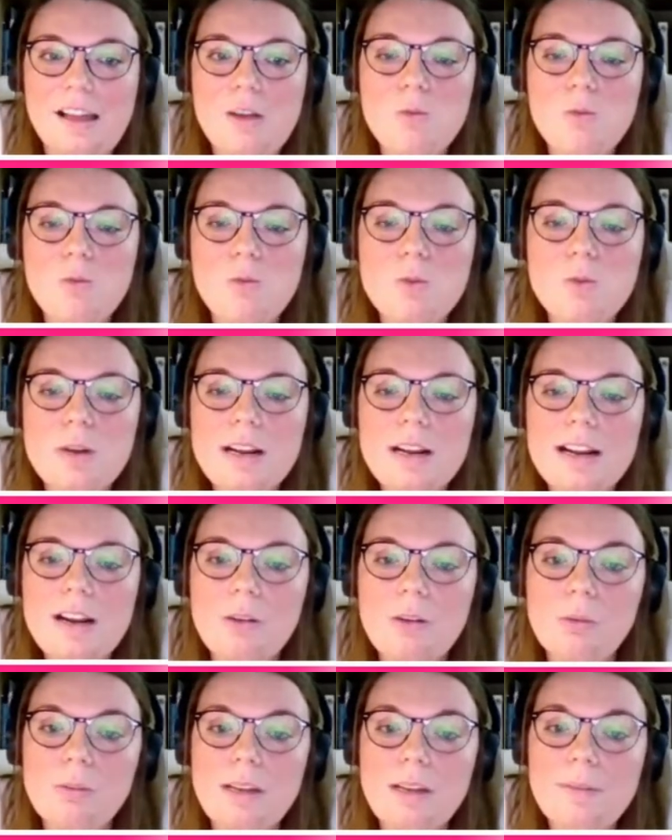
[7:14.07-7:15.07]

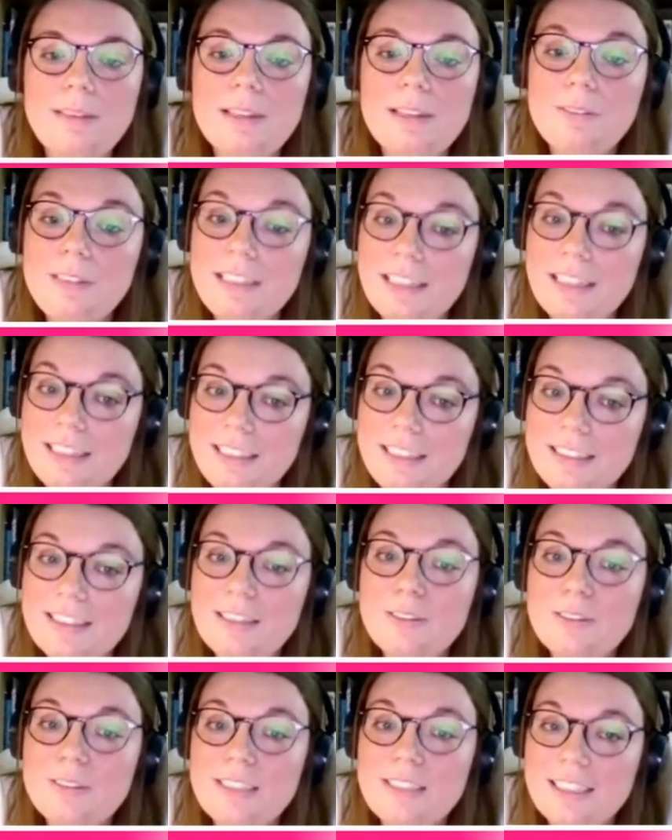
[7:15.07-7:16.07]
una vez
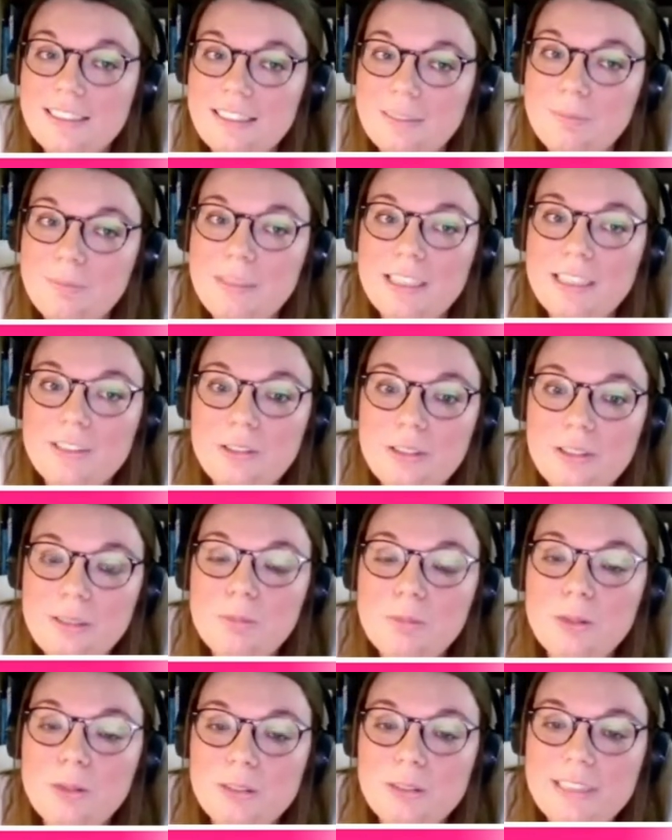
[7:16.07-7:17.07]
finalizado el tratamiento de
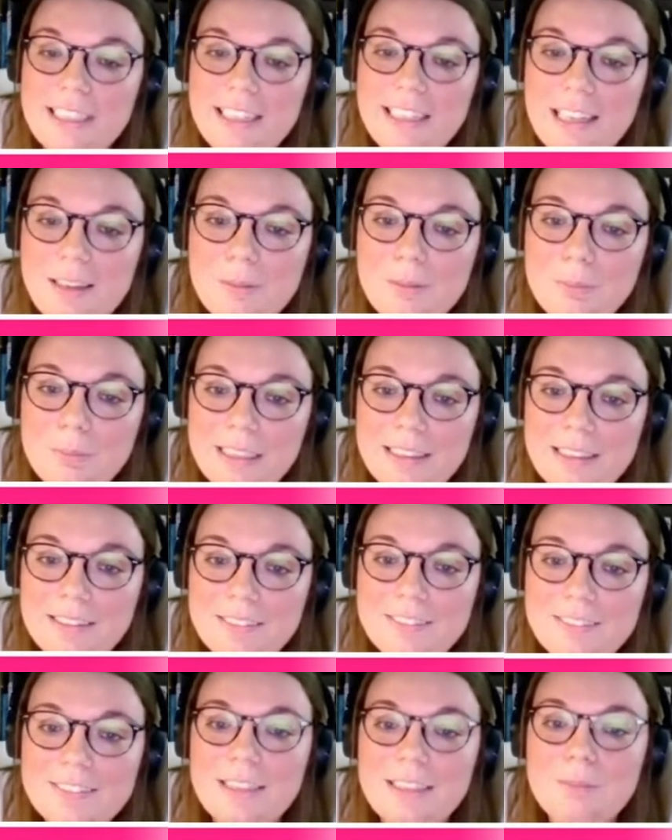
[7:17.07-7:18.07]

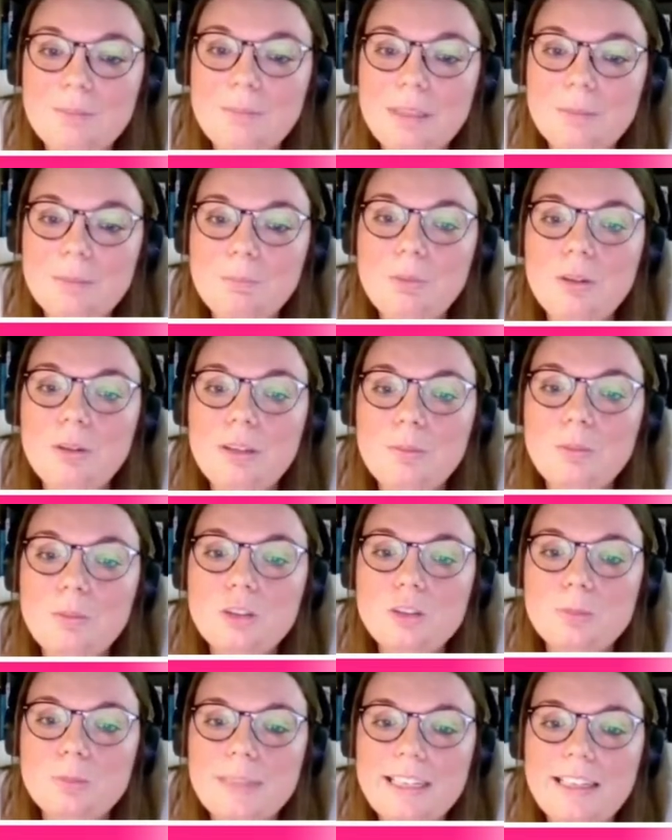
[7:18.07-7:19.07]
inmunoterapia, también
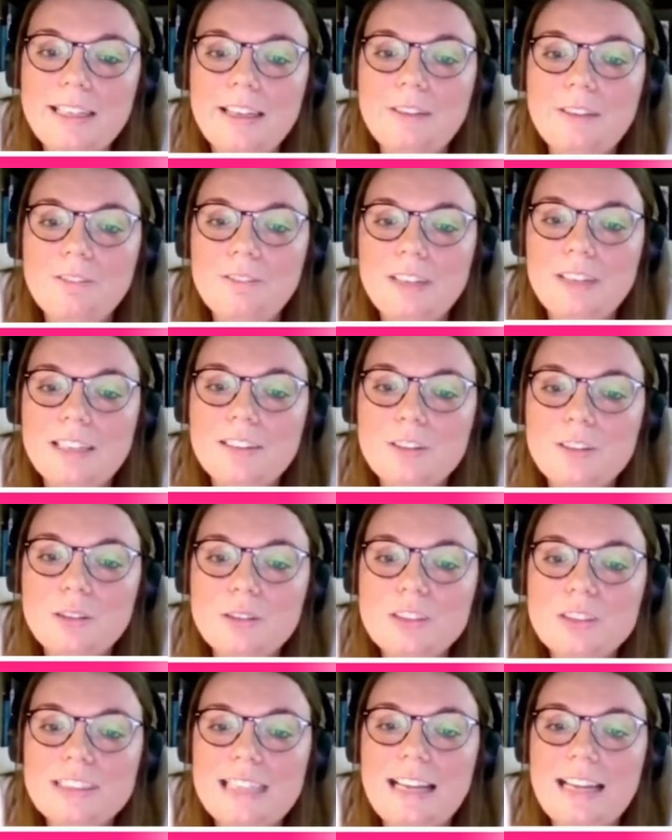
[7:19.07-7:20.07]
podemos ver
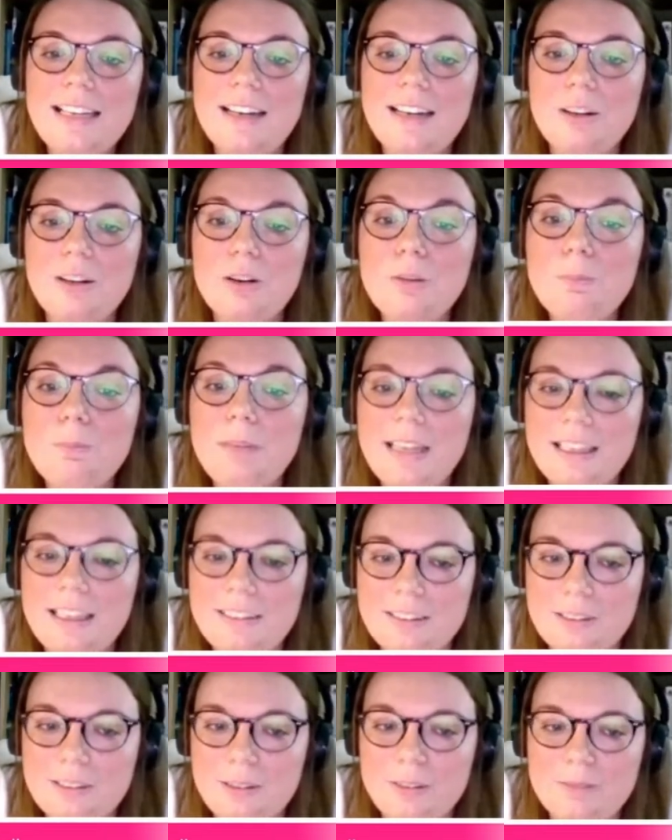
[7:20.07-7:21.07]
efectos a largo
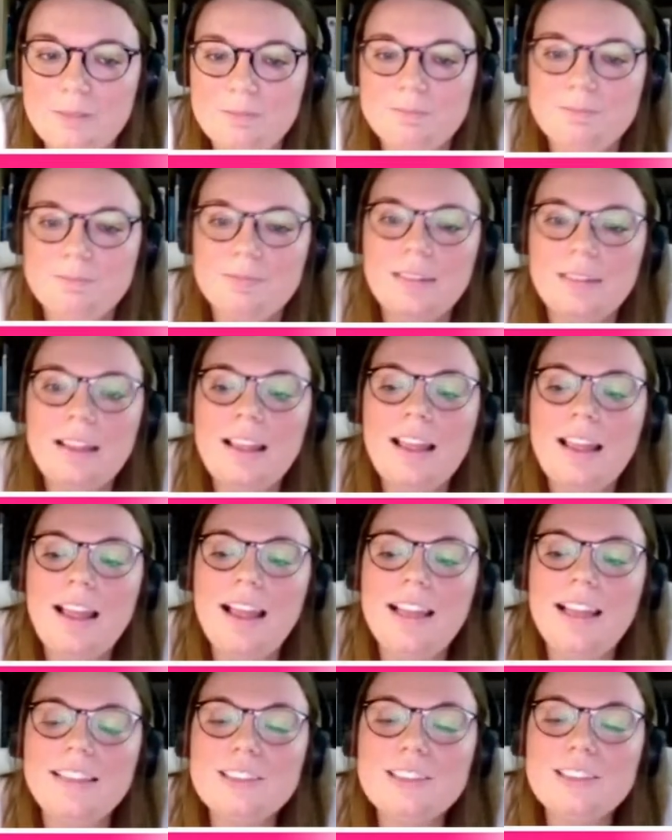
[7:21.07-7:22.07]
plazo.
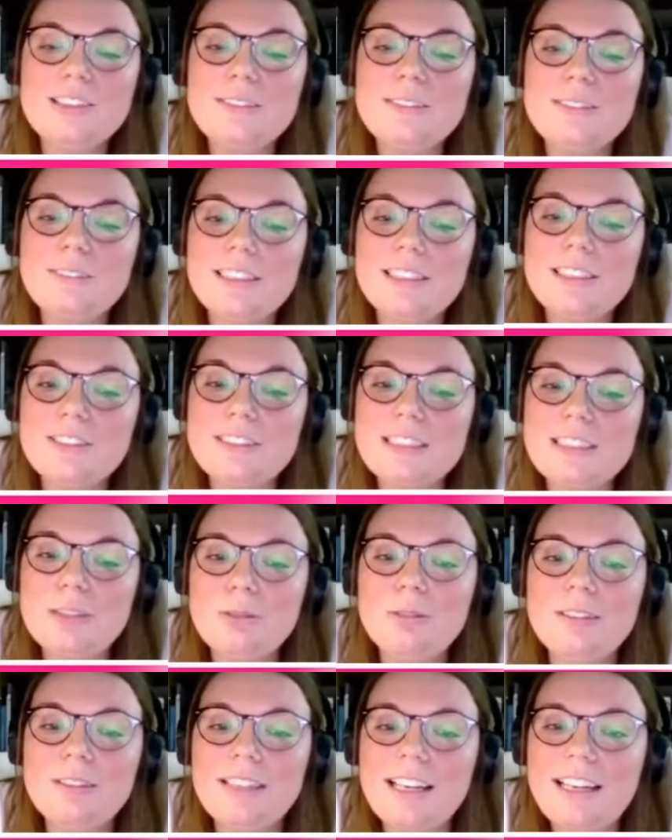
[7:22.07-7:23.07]
A estos efectos
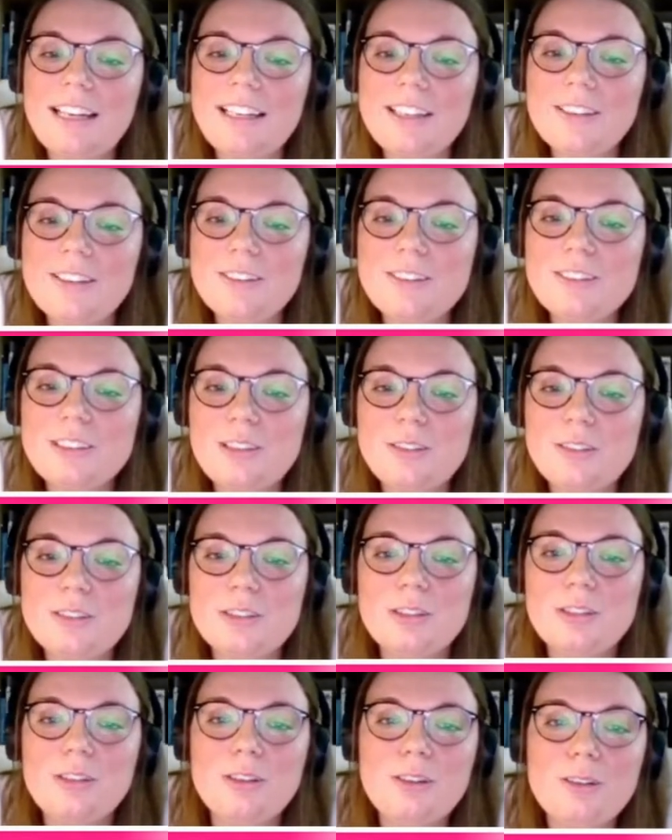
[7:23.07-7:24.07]
secundarios, los
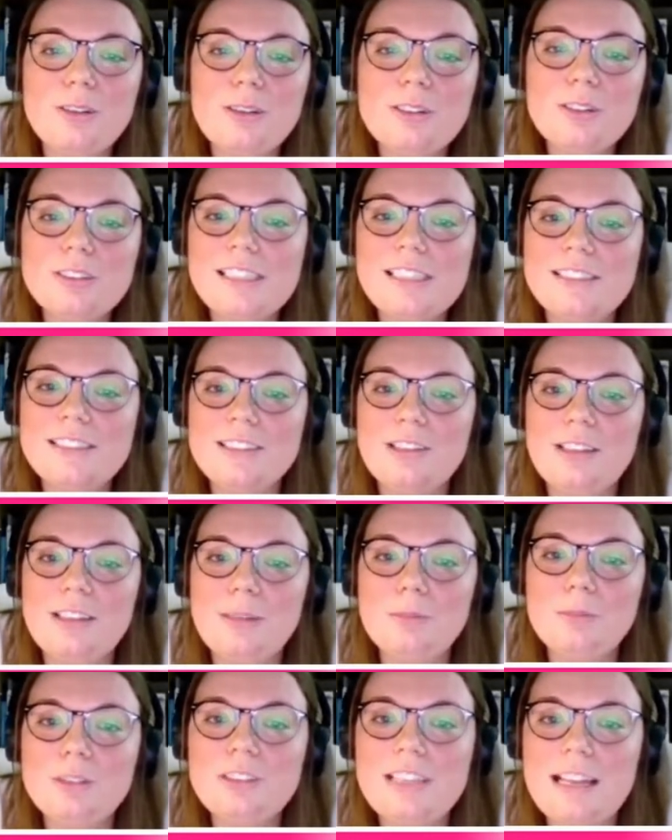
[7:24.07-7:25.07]
oncólogos les
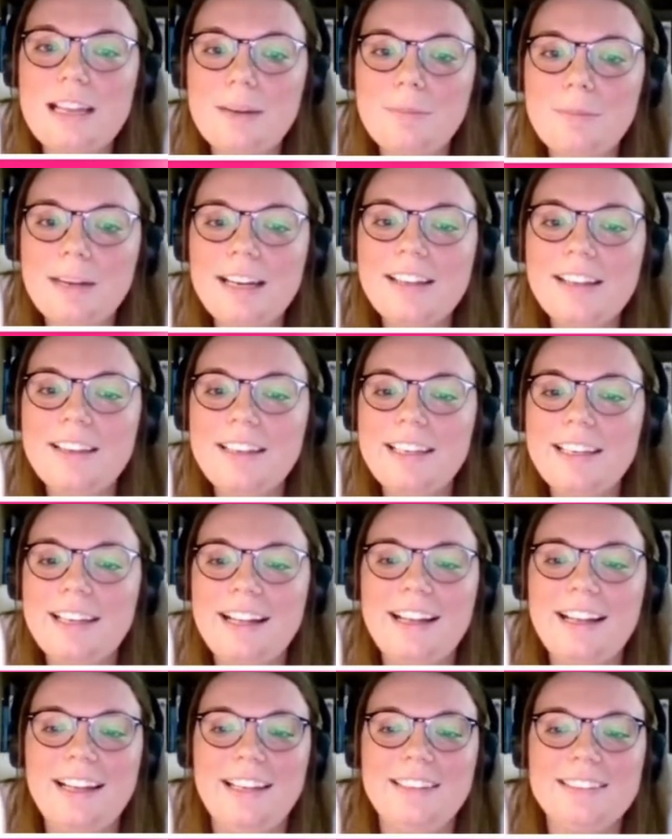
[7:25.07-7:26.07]
solemos llamar
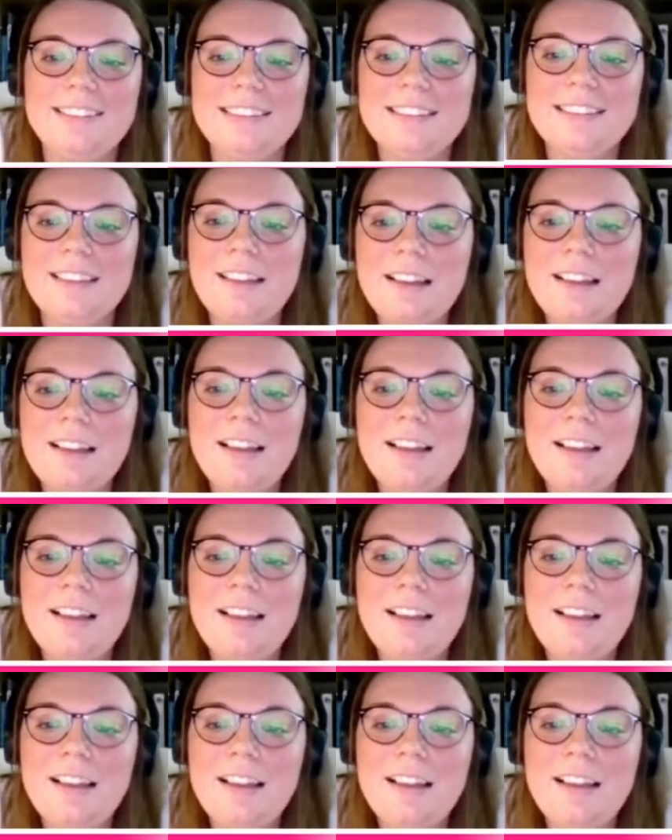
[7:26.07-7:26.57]
IRAES,